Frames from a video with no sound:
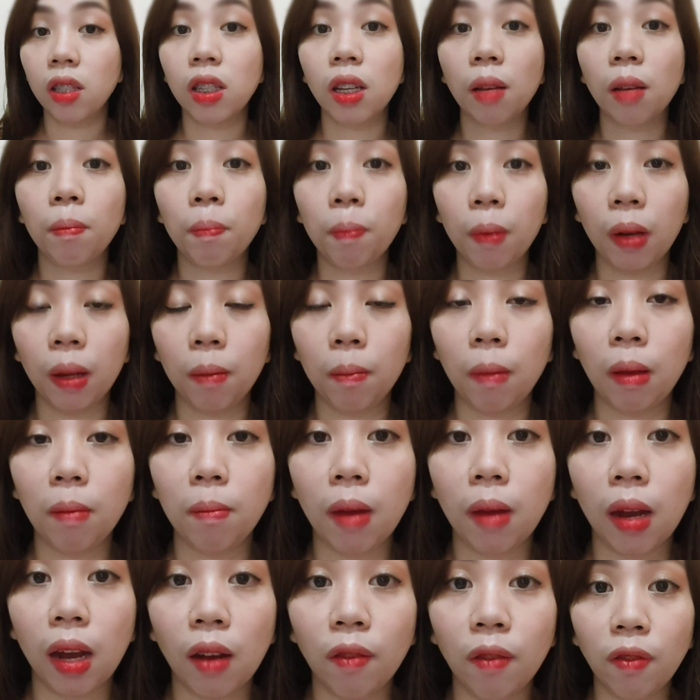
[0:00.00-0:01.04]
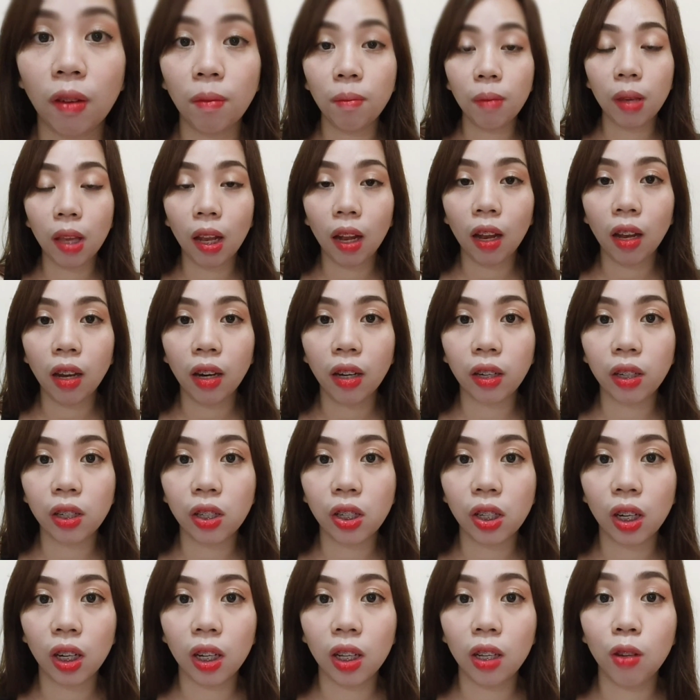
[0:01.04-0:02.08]
syempre may mga familiar
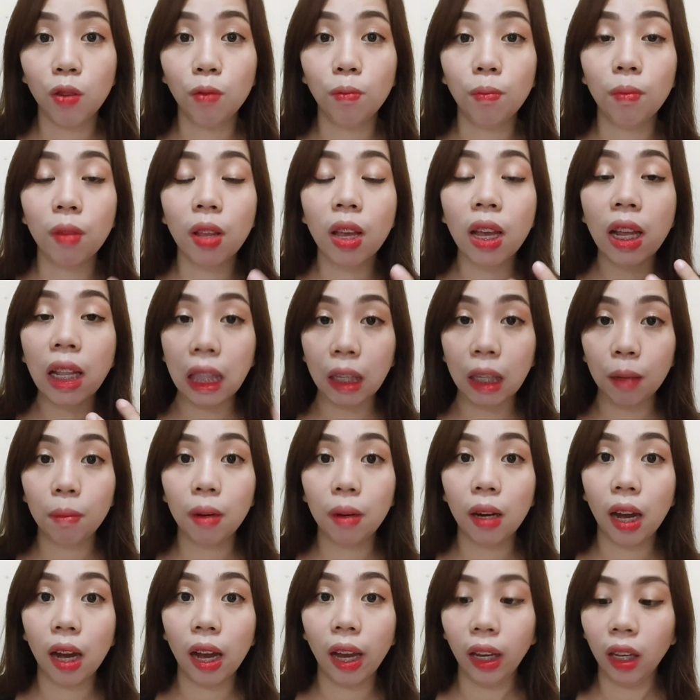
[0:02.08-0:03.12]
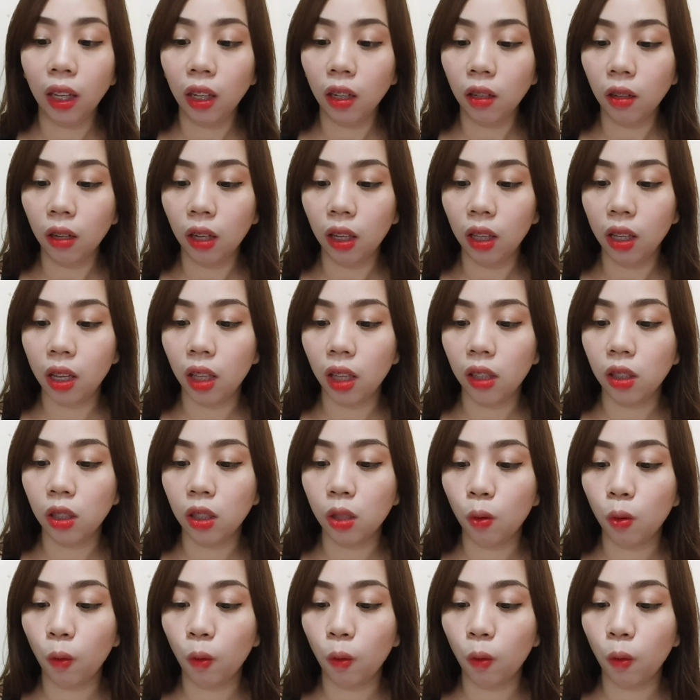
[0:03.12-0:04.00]
dyan yung na mga ingredients.